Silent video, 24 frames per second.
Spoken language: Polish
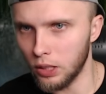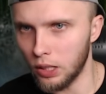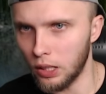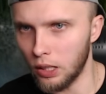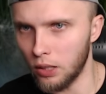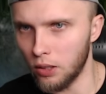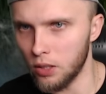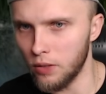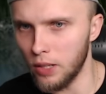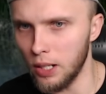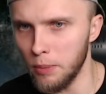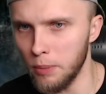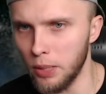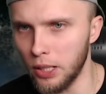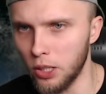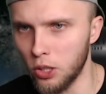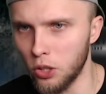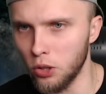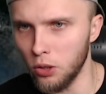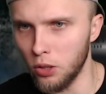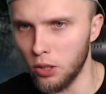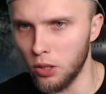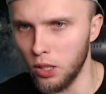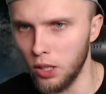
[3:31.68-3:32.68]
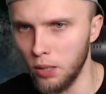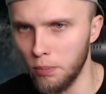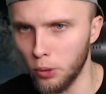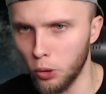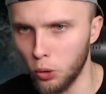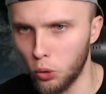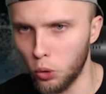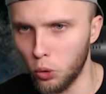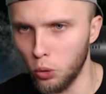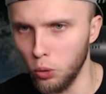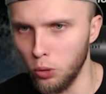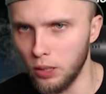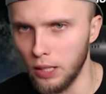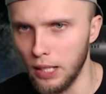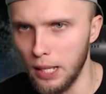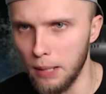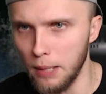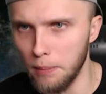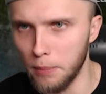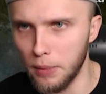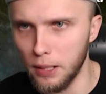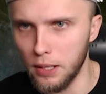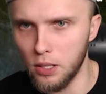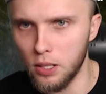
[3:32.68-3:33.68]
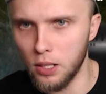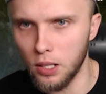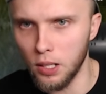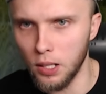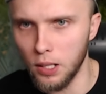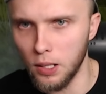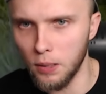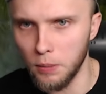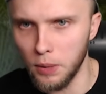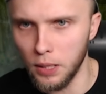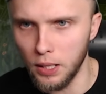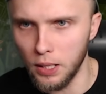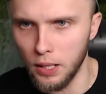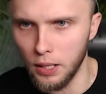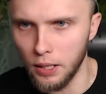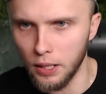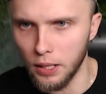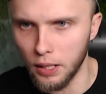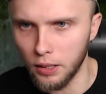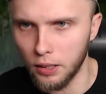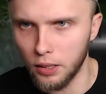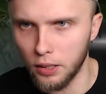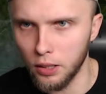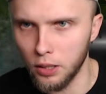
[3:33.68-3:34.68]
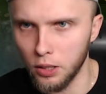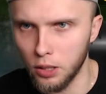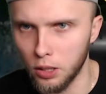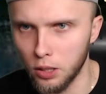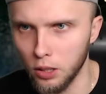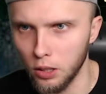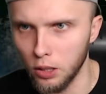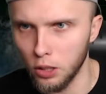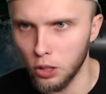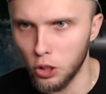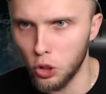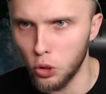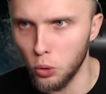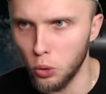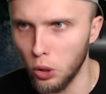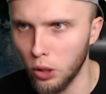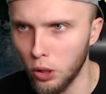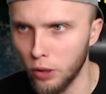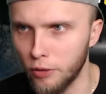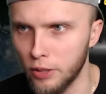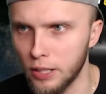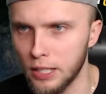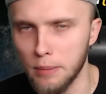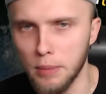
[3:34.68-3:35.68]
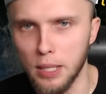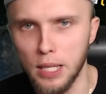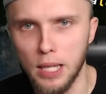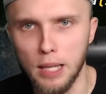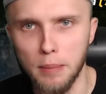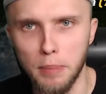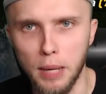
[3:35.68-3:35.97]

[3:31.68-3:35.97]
Dobra, rozwalmy te krzoki, bo tutaj będziemy mieli jakieś e, surowce, bele